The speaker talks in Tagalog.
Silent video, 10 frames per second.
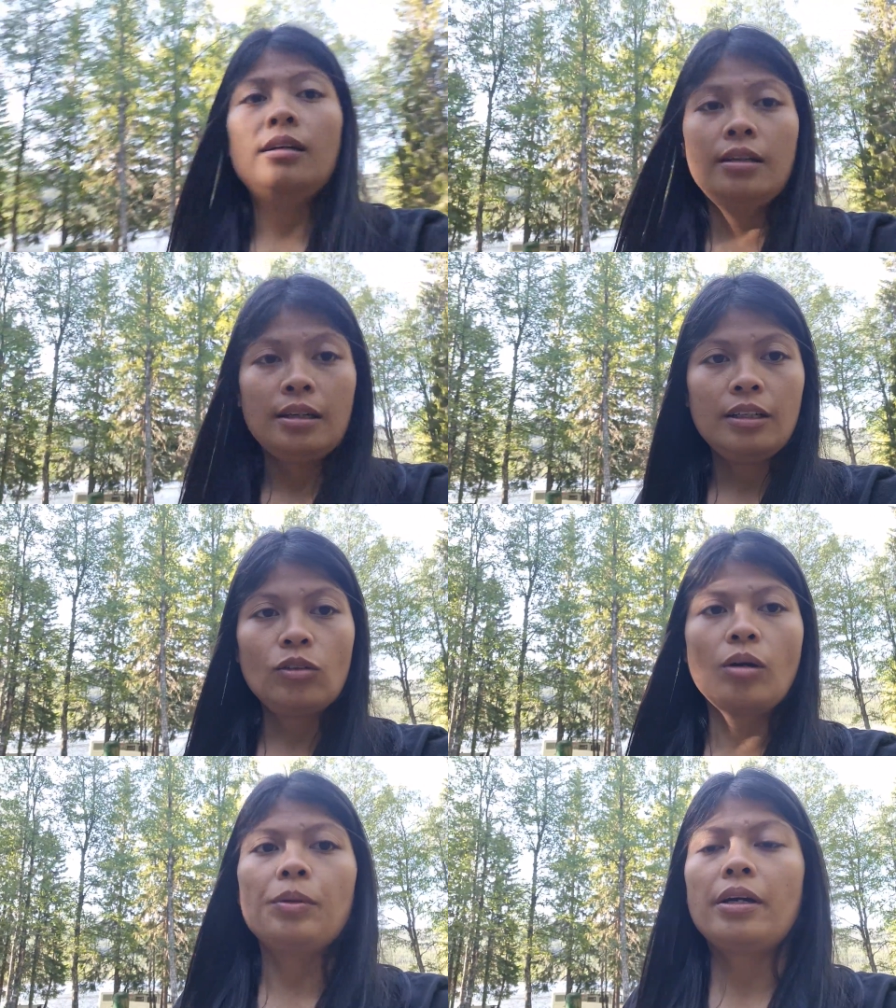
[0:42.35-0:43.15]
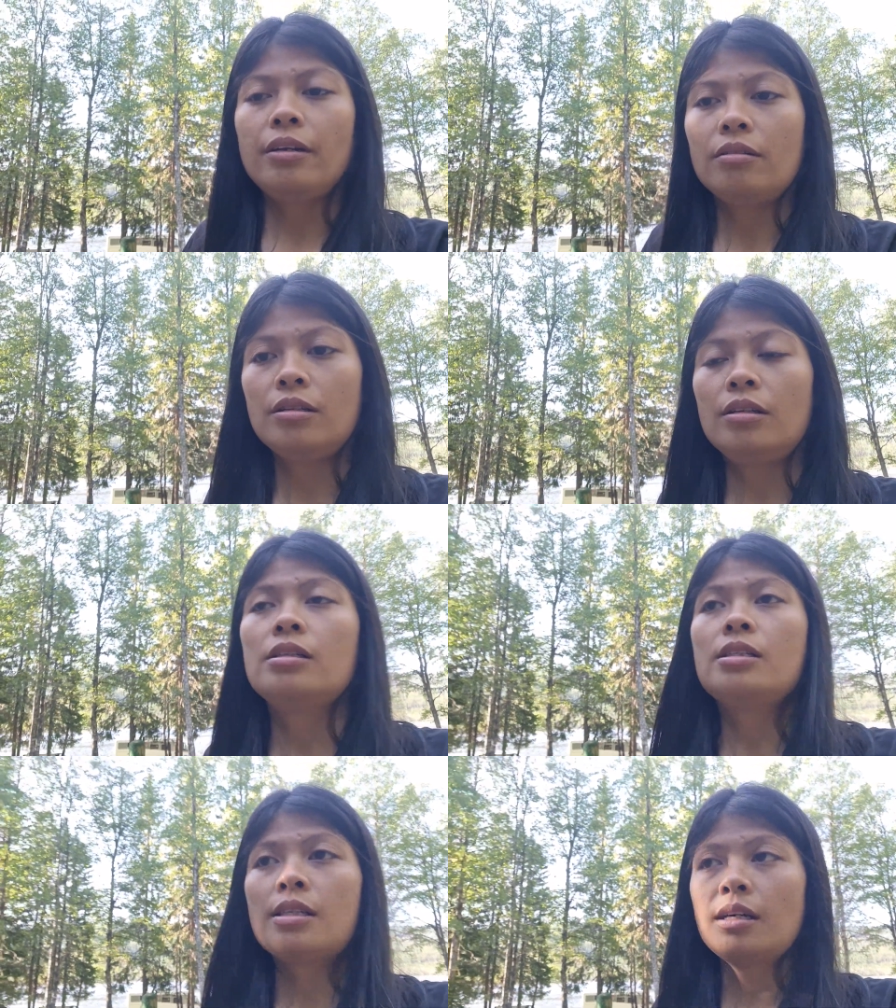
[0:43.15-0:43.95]
Nandito kami ngayon
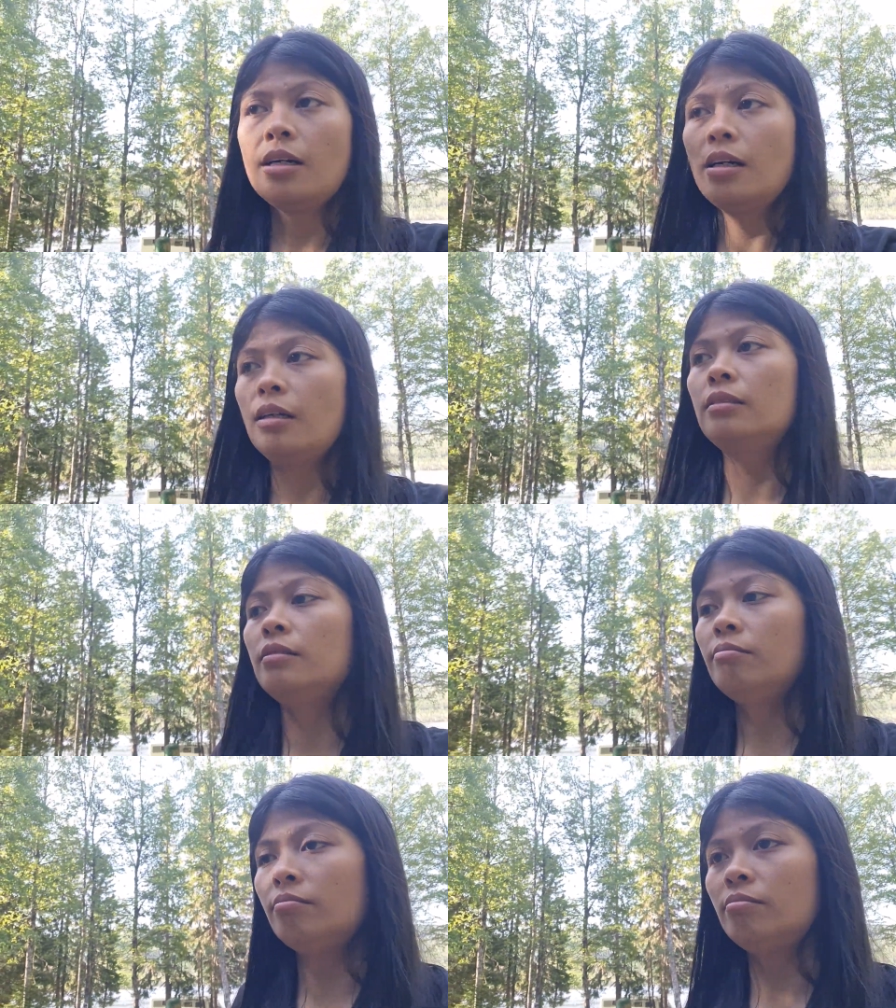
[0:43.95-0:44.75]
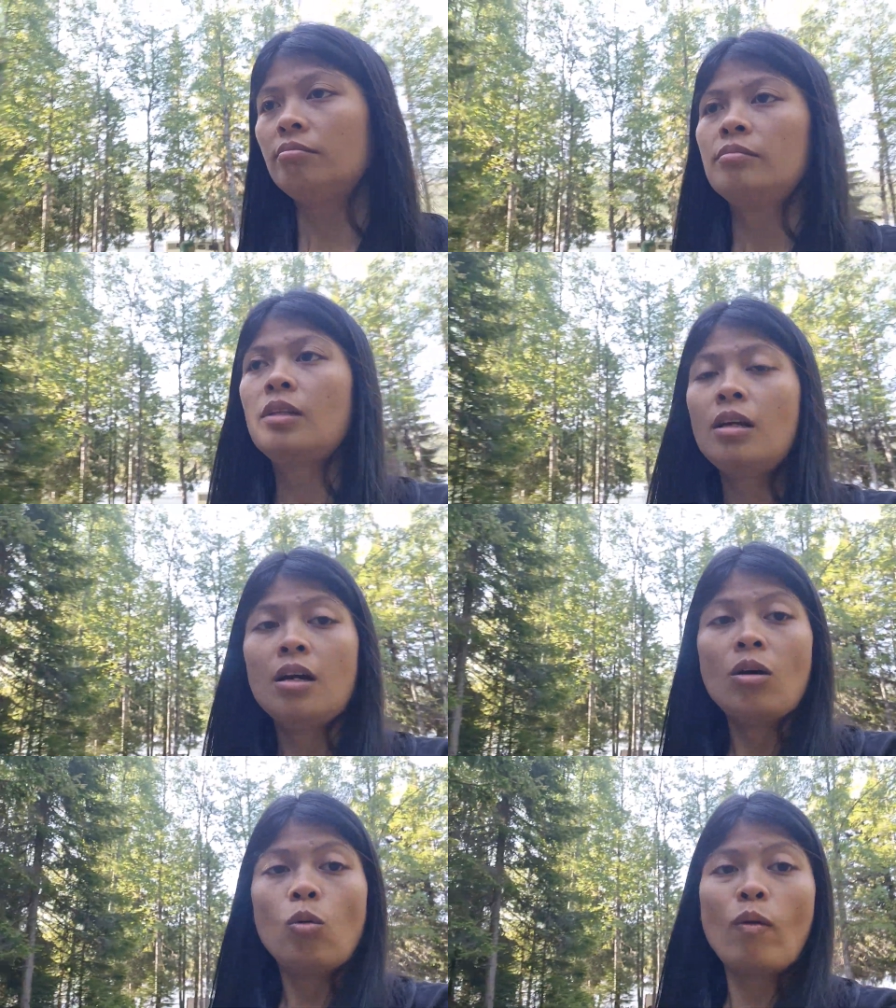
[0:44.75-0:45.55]
sa
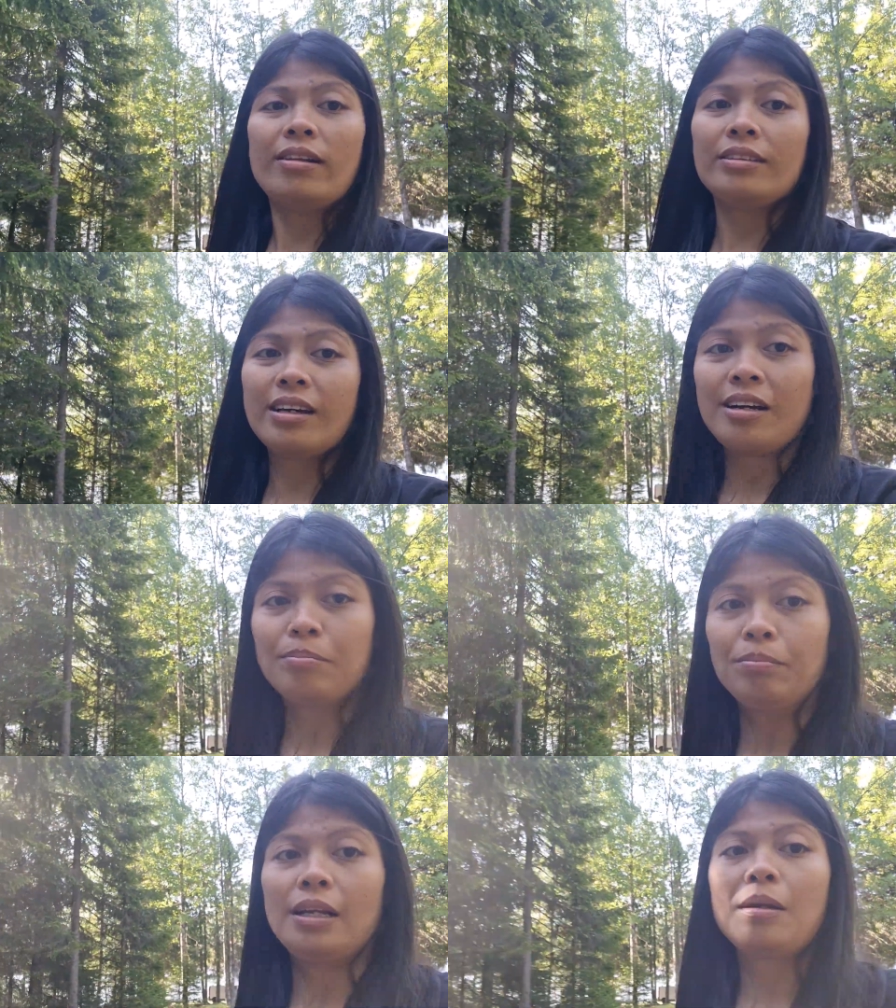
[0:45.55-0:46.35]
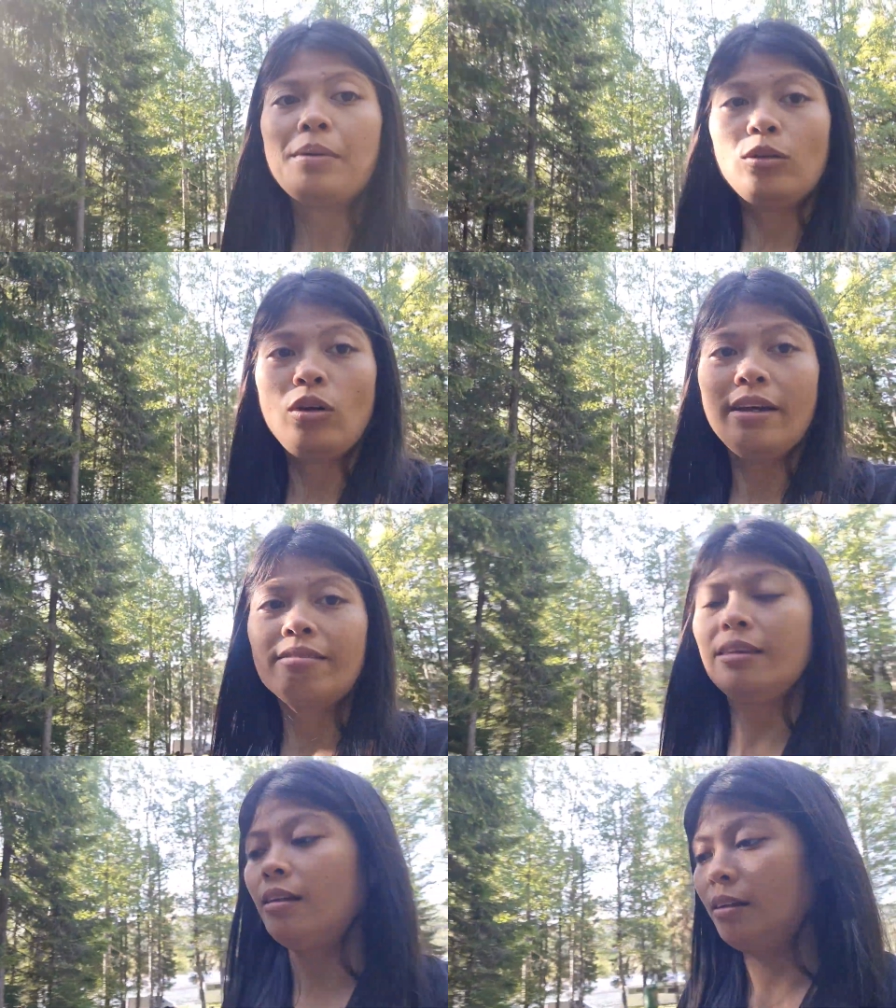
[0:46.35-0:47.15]
wild camp na naman ulit.
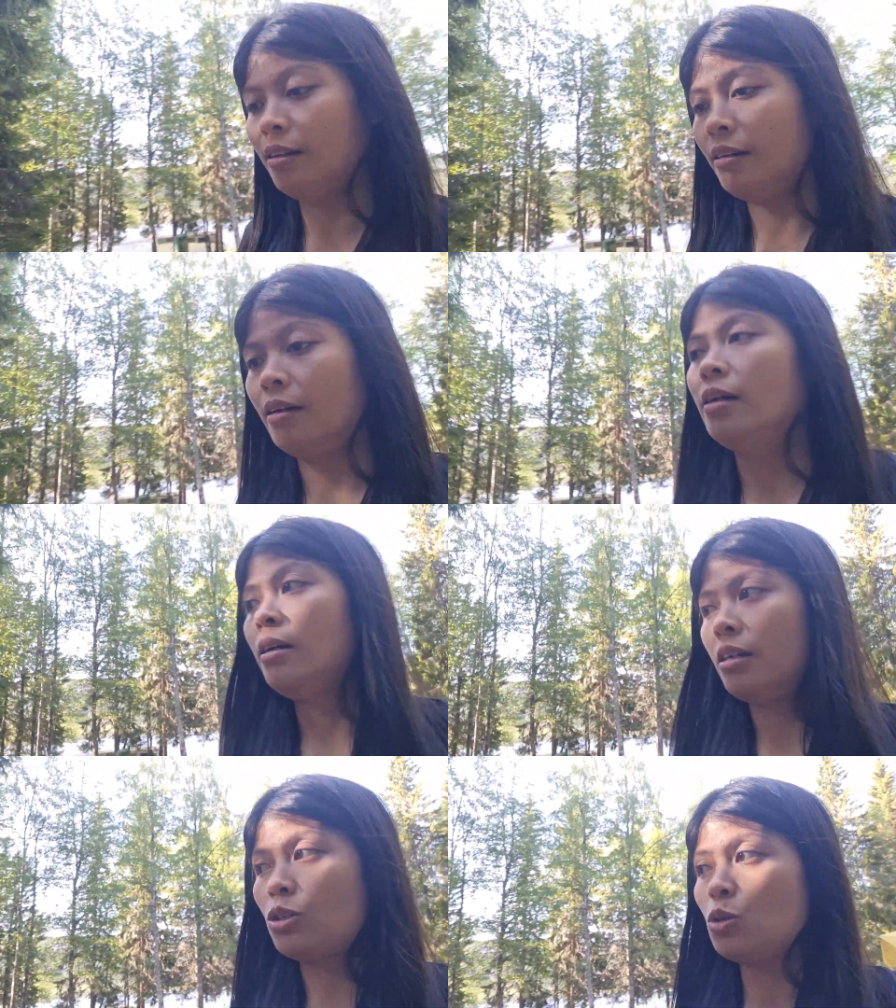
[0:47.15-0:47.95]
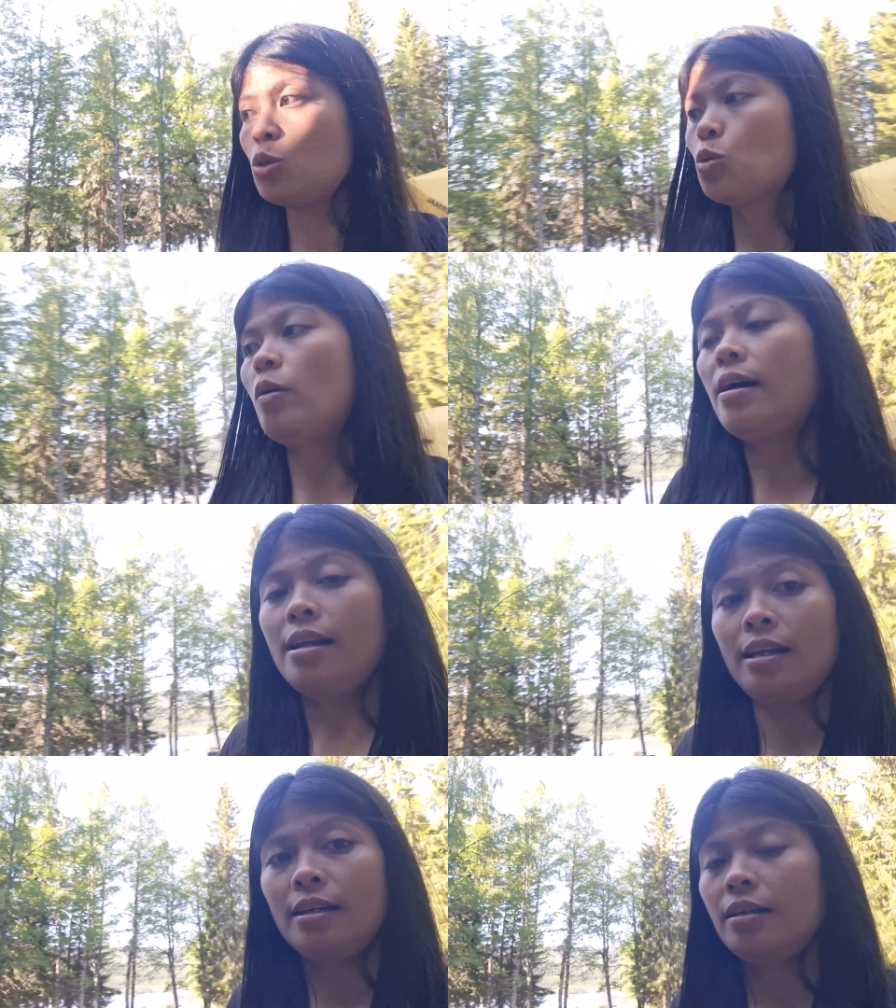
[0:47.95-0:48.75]
As
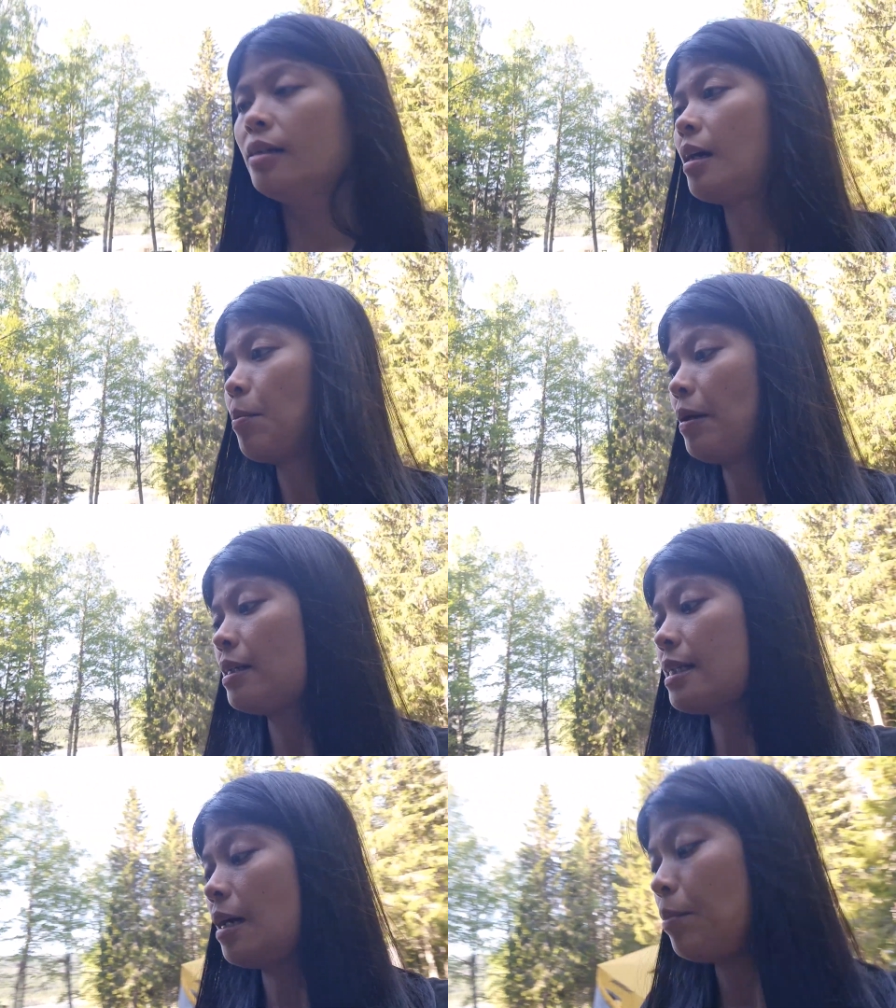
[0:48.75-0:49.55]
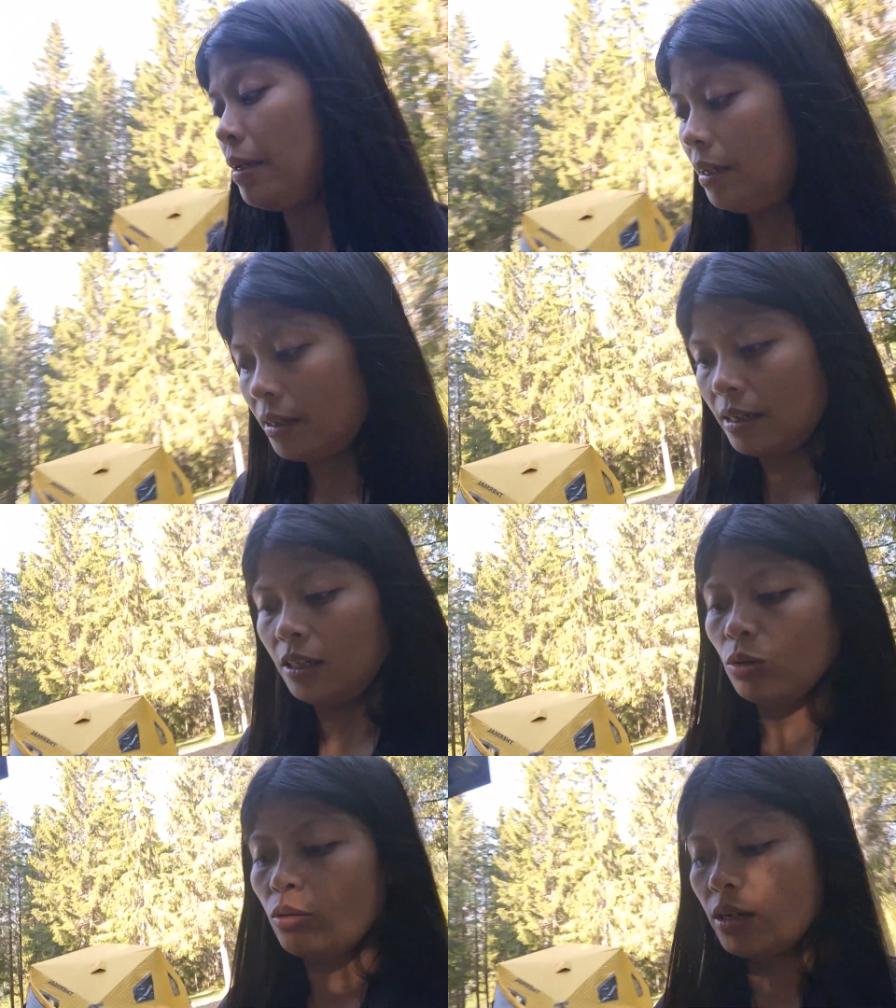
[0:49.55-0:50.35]
usual, kapag summer,
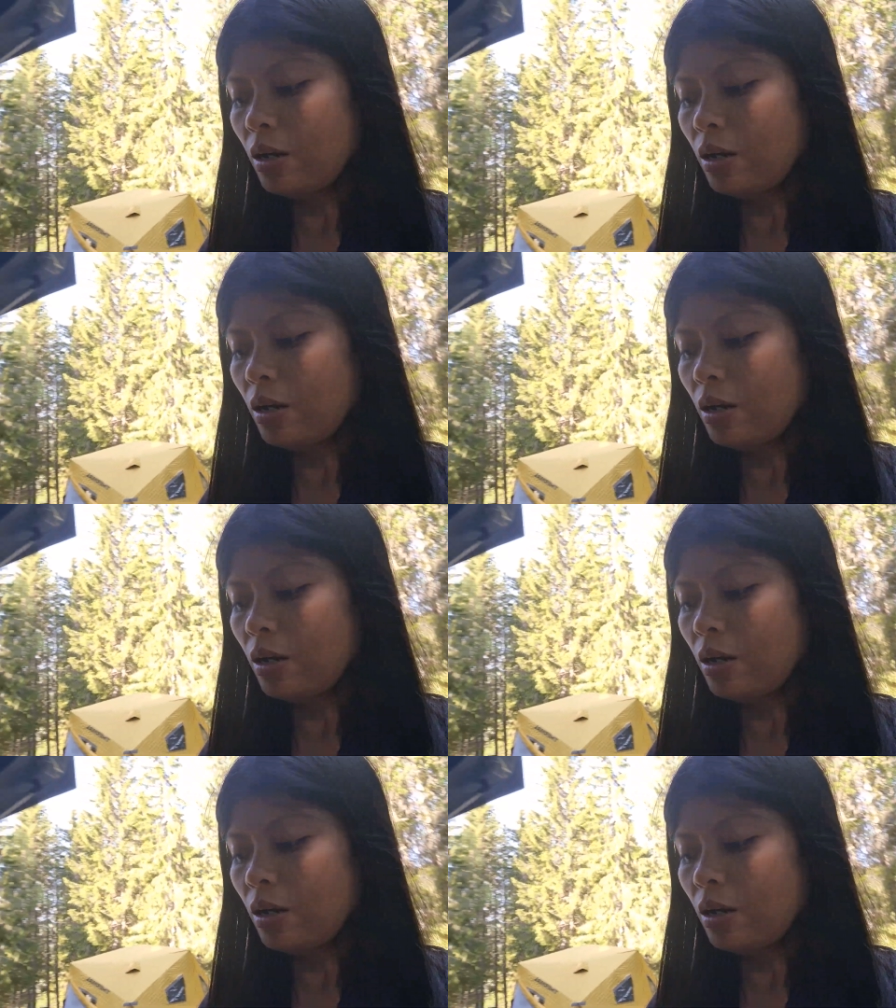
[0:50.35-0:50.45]
ganito ang